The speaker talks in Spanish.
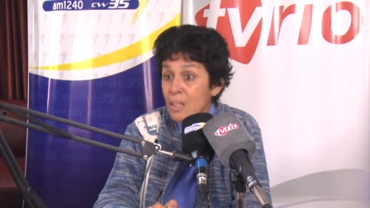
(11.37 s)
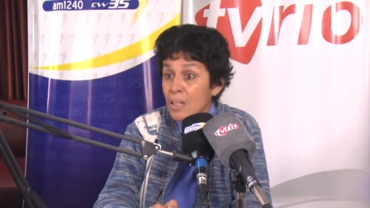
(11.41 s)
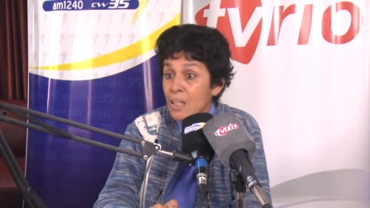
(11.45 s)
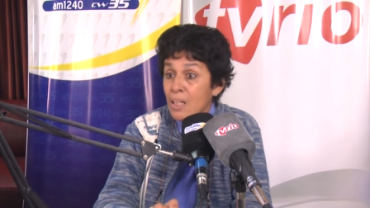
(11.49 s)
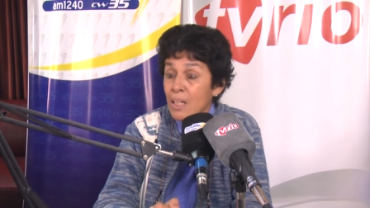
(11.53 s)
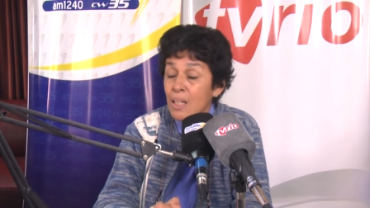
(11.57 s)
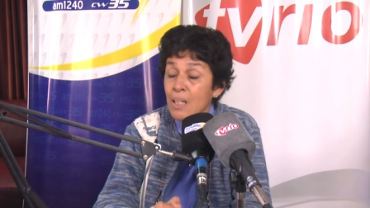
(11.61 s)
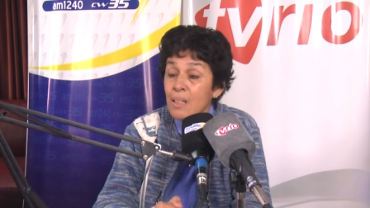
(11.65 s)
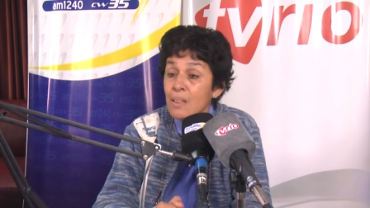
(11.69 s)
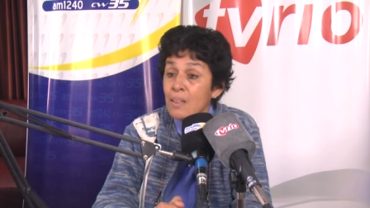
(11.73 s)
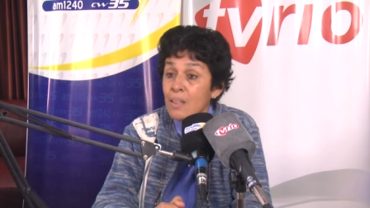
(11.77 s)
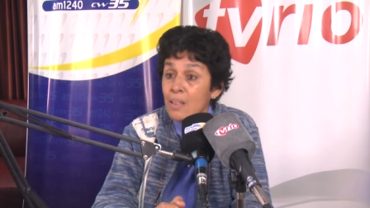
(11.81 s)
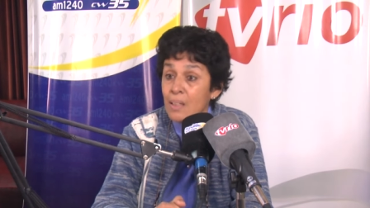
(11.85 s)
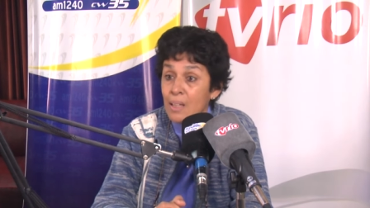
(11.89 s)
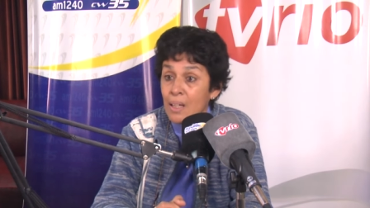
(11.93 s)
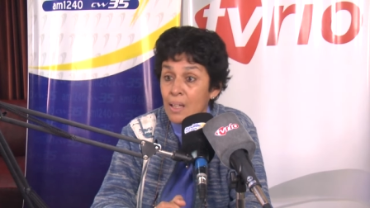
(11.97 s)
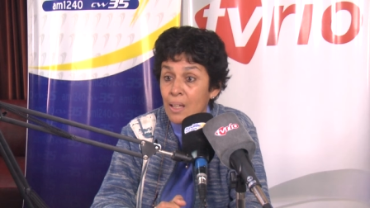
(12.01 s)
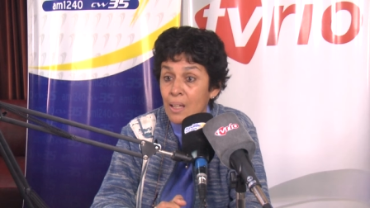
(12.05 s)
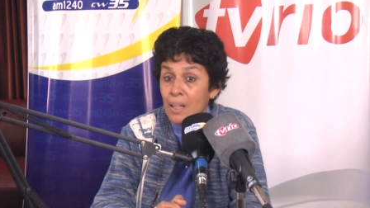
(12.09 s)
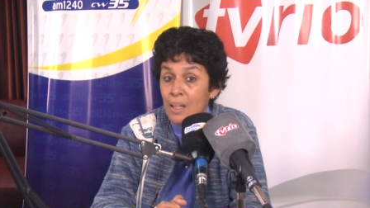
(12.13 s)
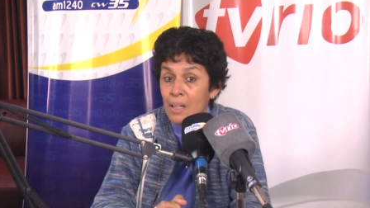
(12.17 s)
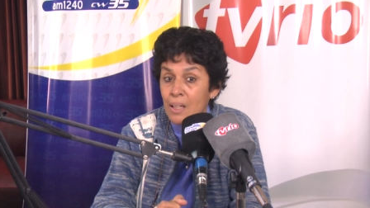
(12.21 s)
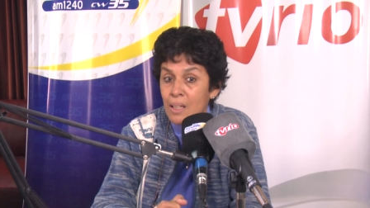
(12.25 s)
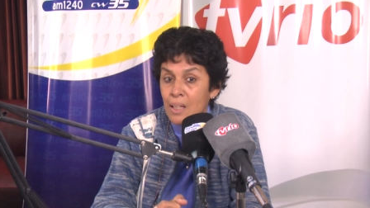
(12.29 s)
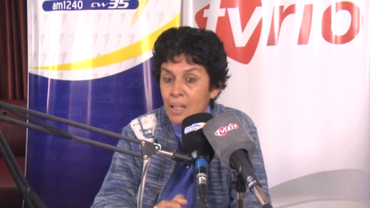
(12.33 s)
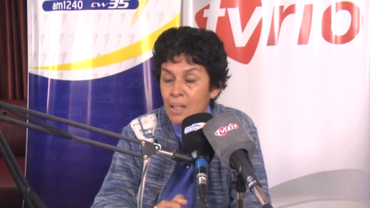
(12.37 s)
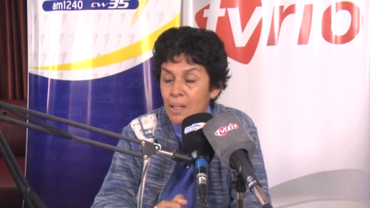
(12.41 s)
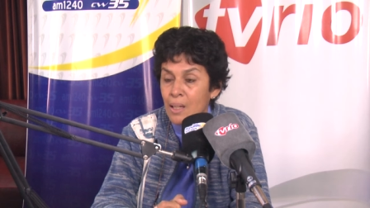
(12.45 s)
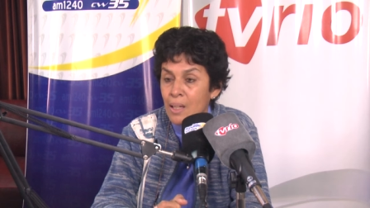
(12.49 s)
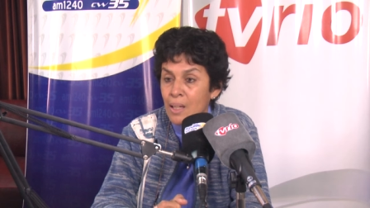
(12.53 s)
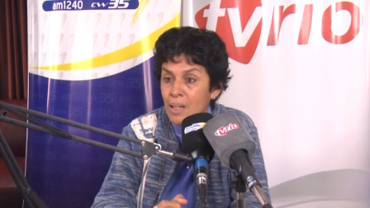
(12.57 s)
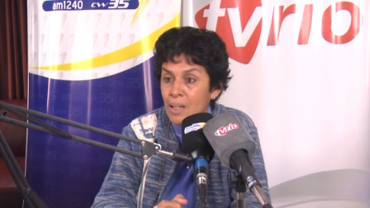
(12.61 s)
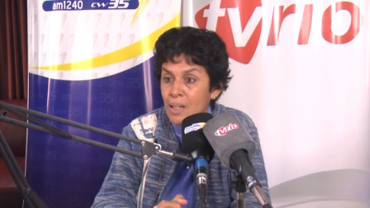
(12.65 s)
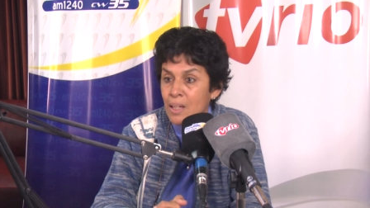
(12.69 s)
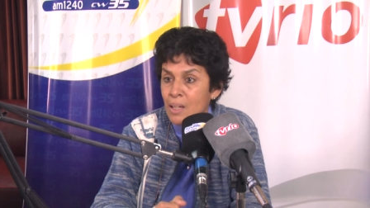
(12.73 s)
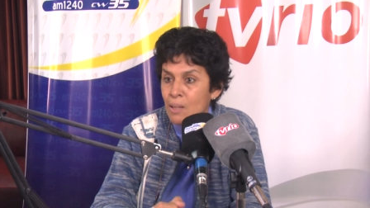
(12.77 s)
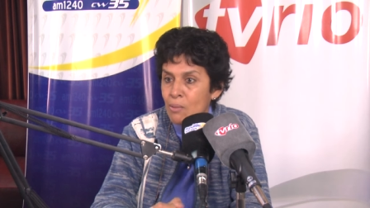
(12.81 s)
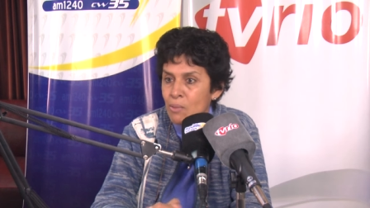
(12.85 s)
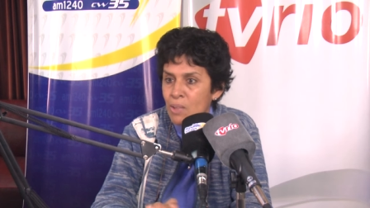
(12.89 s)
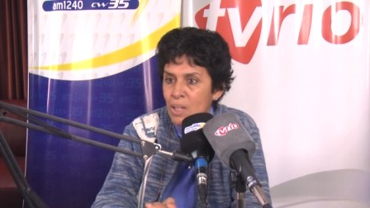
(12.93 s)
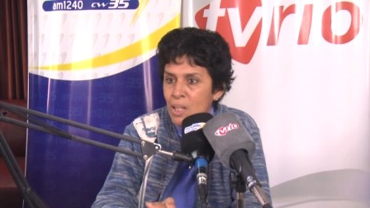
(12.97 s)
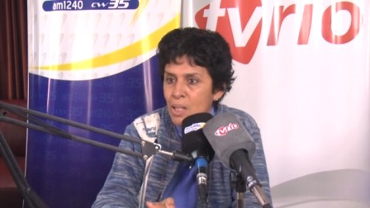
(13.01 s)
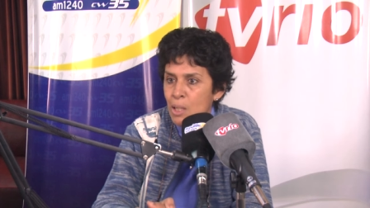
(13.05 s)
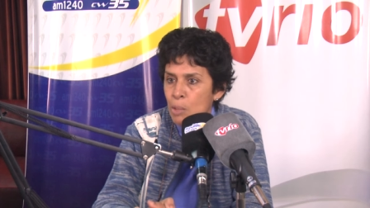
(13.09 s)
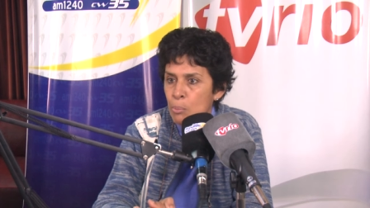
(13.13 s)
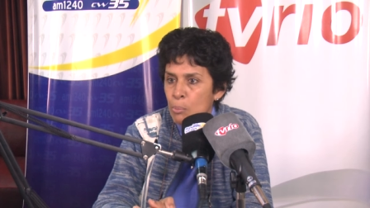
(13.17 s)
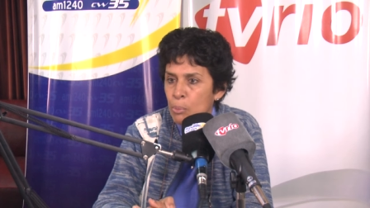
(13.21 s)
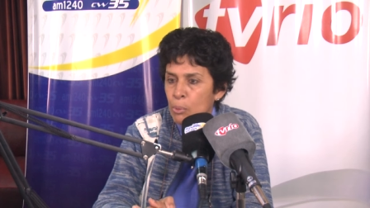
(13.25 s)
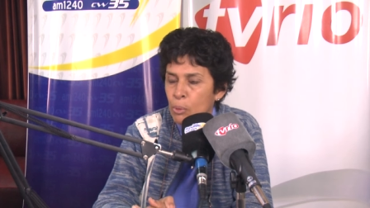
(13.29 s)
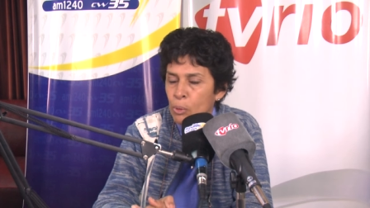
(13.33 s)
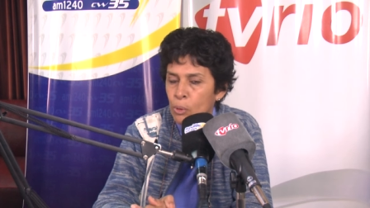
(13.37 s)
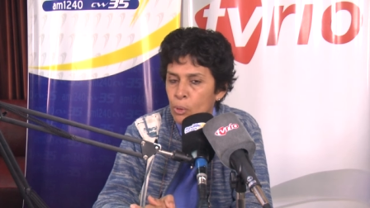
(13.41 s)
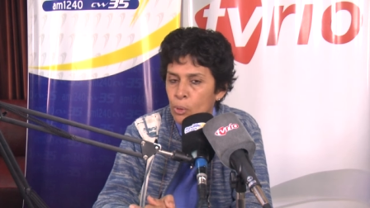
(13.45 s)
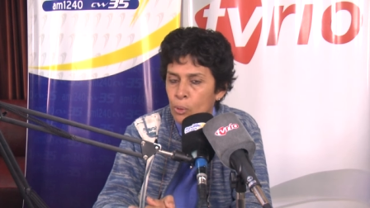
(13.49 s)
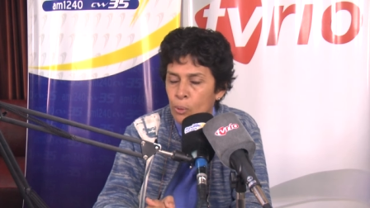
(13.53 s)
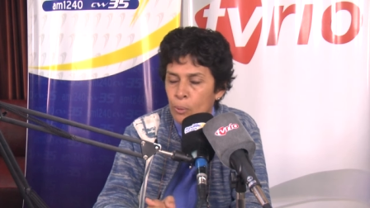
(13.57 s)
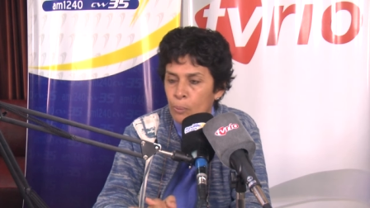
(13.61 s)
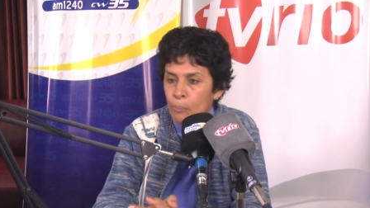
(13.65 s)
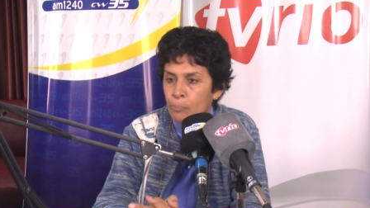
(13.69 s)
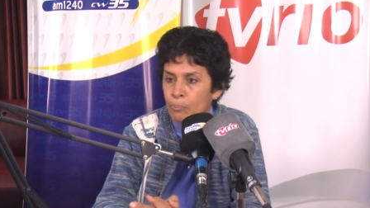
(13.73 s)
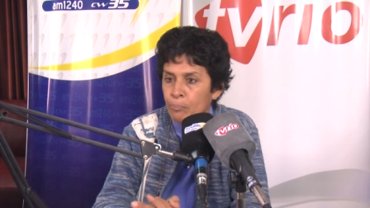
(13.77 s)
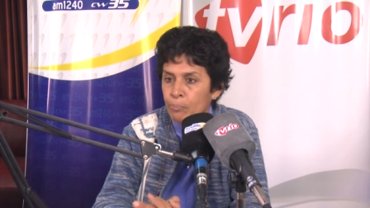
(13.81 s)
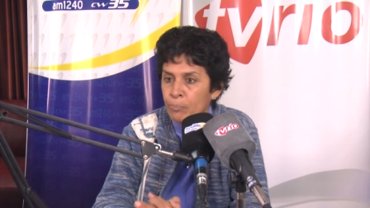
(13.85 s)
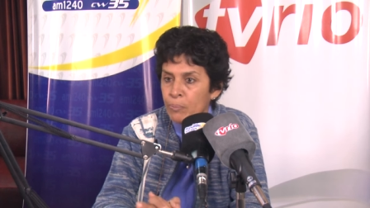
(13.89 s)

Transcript: gente que, que, viene por,